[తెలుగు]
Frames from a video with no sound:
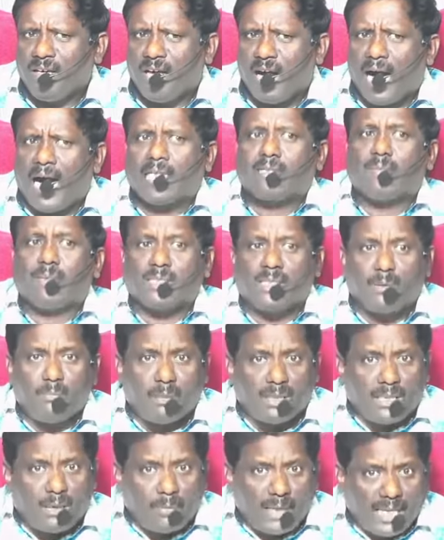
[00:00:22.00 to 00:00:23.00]
ఆత్మ
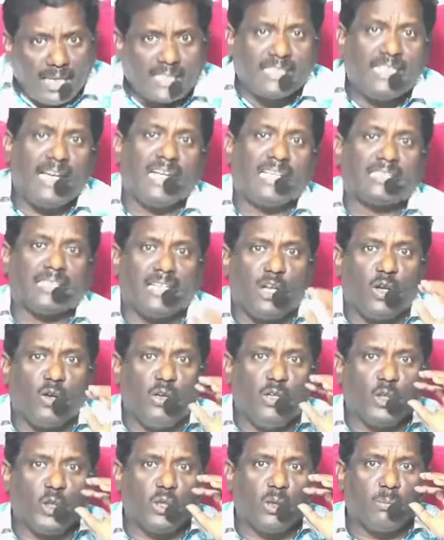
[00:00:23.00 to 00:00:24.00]
సంబంధమైన కీర్తనలు
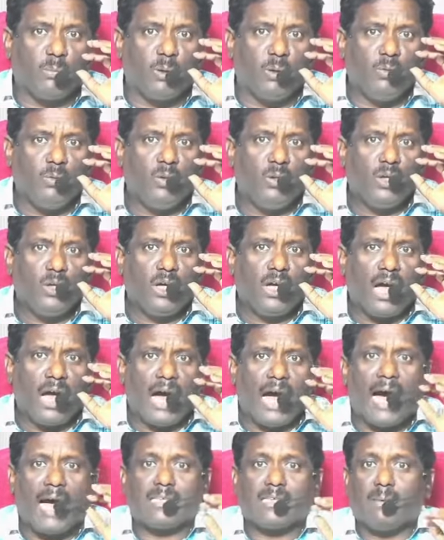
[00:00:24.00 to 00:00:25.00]
వింటున్నప్పుడు
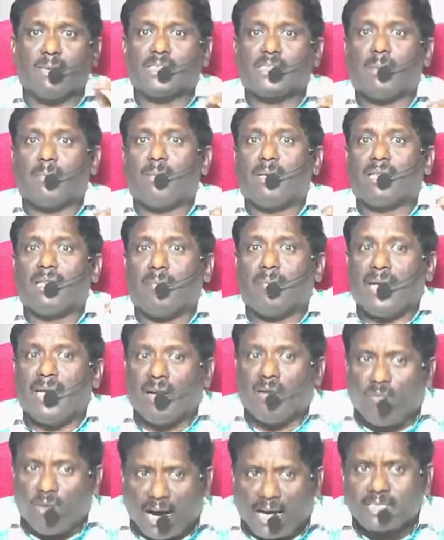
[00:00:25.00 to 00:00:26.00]
ఆత్మ సంబంధమైన
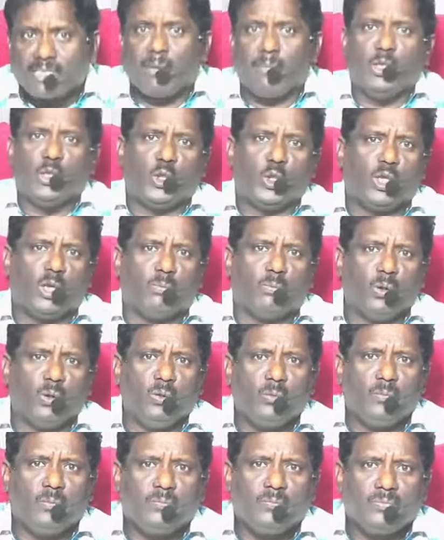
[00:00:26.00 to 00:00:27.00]
వాక్యం వింటున్నప్పుడు
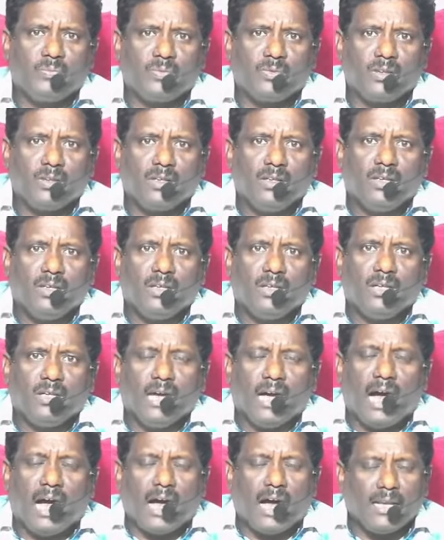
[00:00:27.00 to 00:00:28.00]

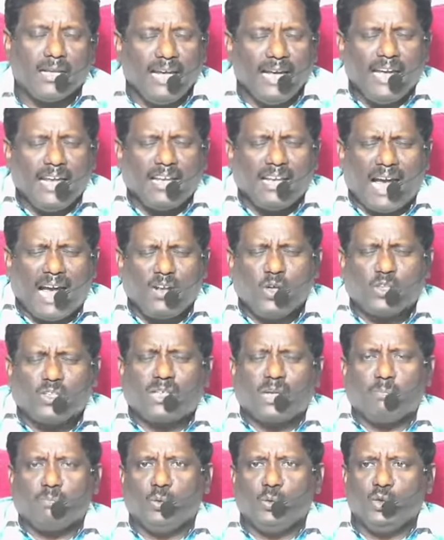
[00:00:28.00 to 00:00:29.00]
నే నాలో
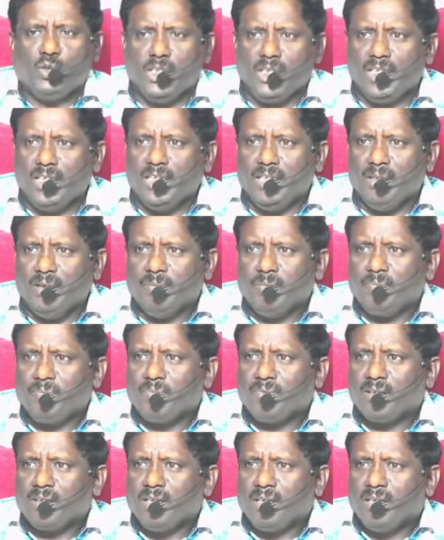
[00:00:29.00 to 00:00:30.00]
తప్పుంది
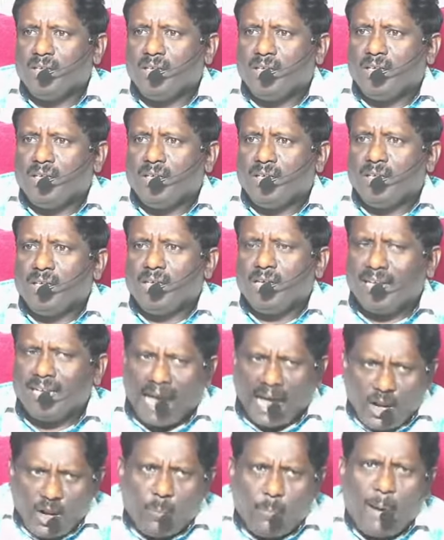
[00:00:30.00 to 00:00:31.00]

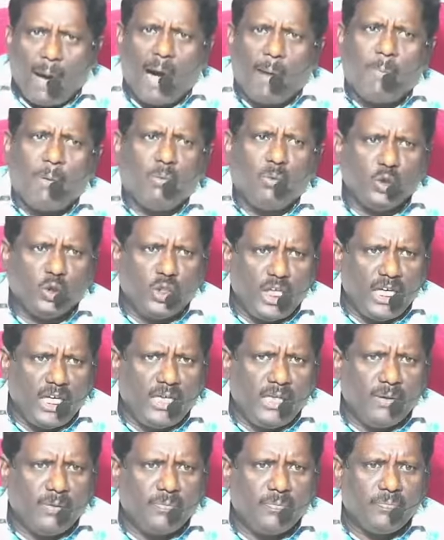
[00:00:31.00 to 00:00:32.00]
నాలో పాపముంది
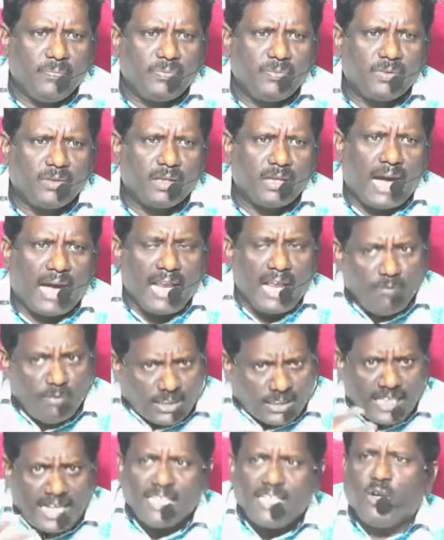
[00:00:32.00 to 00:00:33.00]
అనే
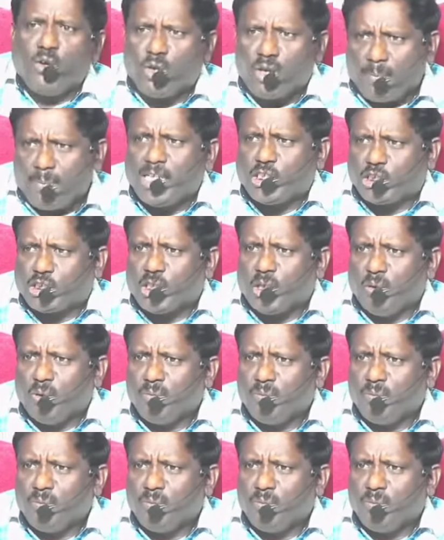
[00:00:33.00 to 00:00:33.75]
విషయాన్ని నువ్వు గమనిస్తావు